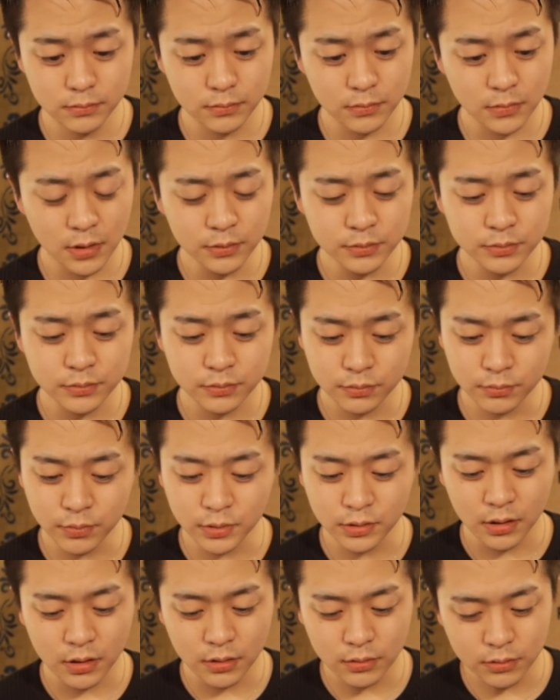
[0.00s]
多
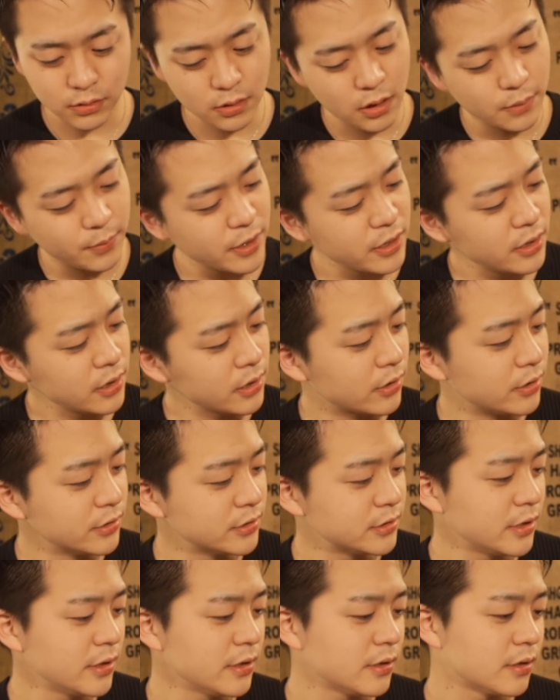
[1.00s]
分、まあ、名前は変わっ
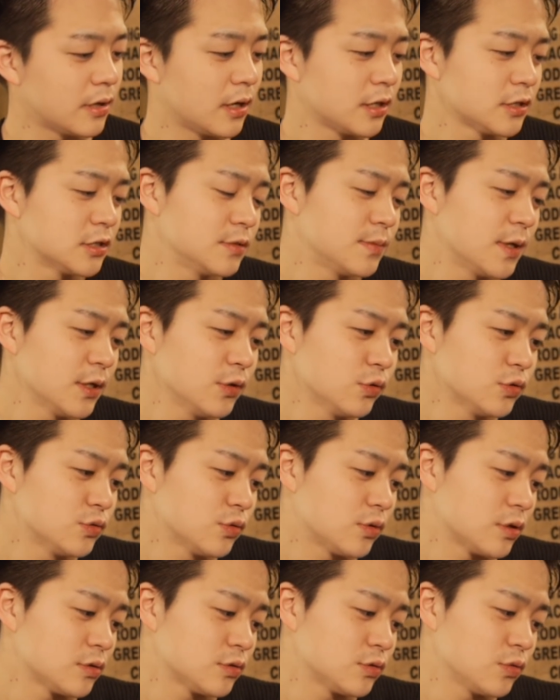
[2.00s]
てないから、発売当
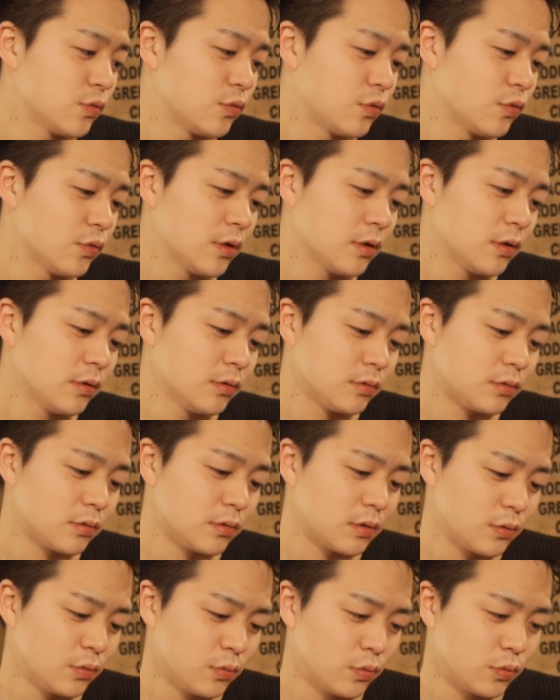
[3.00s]
初からずっとこれなん
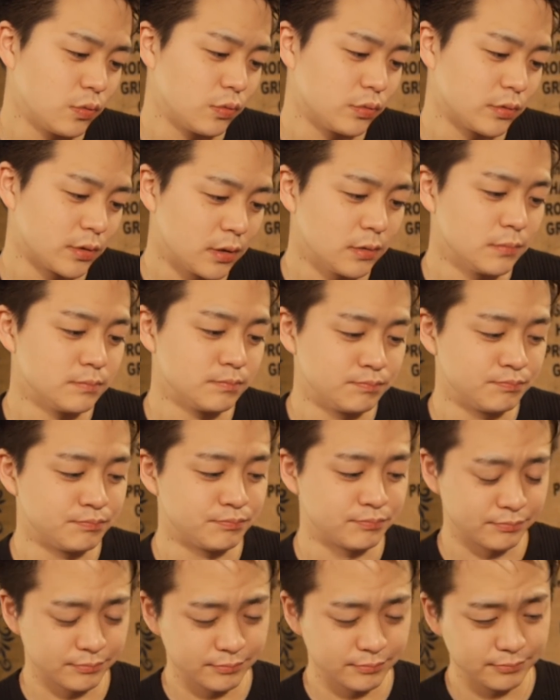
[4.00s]
だろうな。
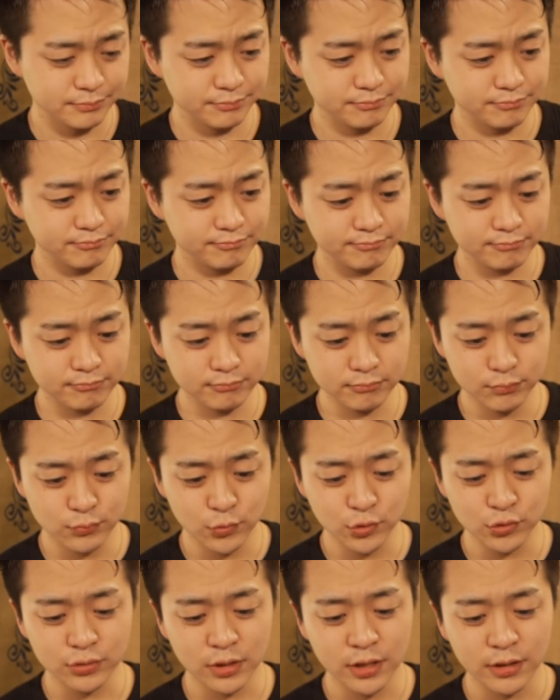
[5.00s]
うん。
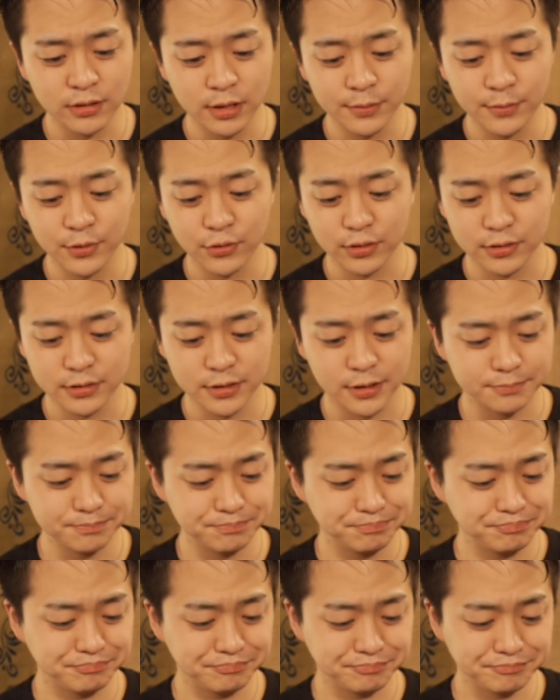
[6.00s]
もっと早く買えばよかった。
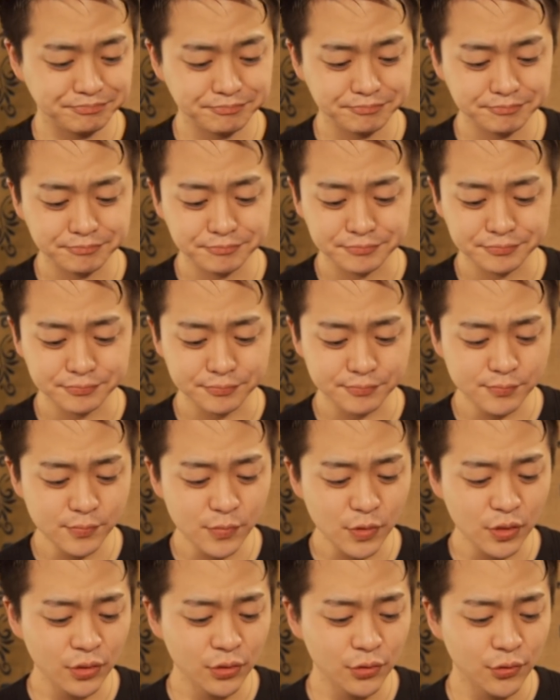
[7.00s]

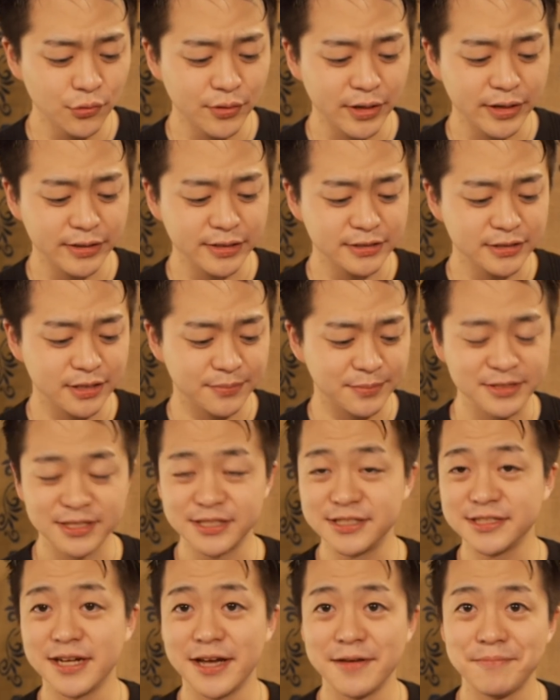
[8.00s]
というわけで、じゃあまた
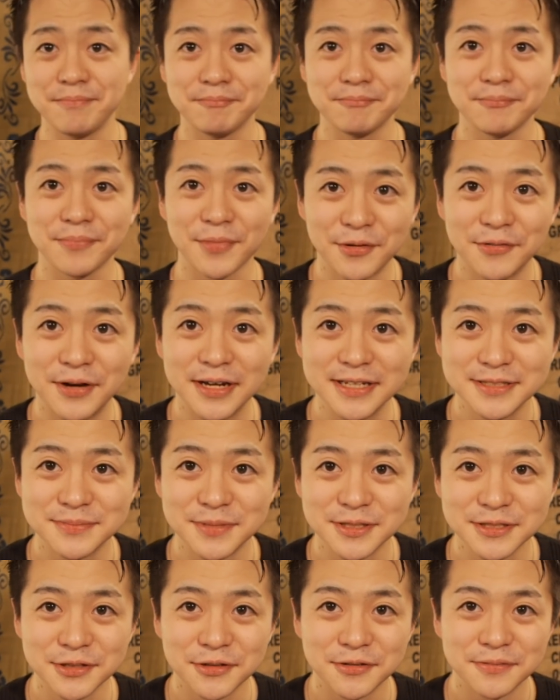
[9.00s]
次回お会いし
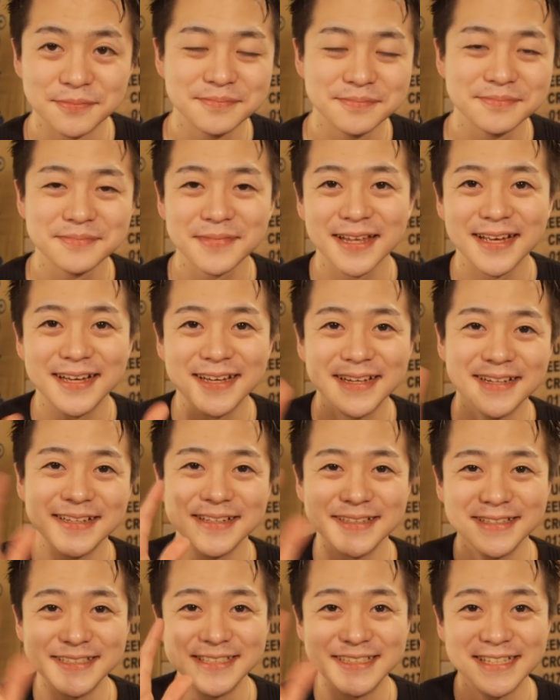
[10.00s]
ましょ
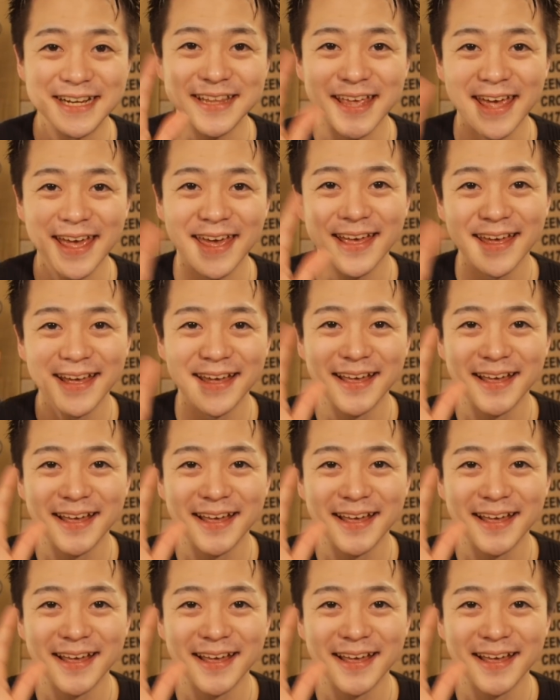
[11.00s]
う。じゃあね。